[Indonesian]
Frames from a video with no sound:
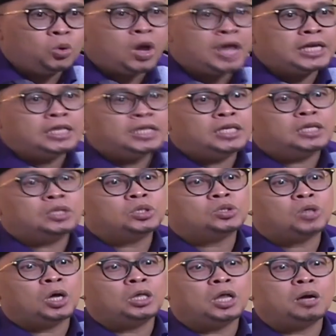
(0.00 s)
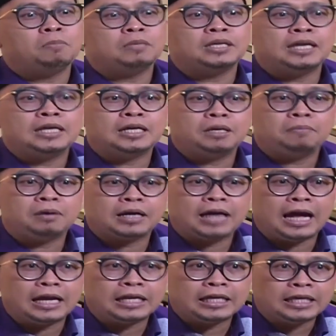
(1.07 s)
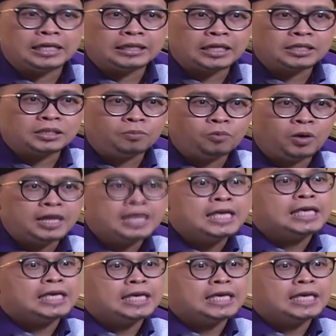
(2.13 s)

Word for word: Doa ini insya Allah menjadi keberkahan kita semua.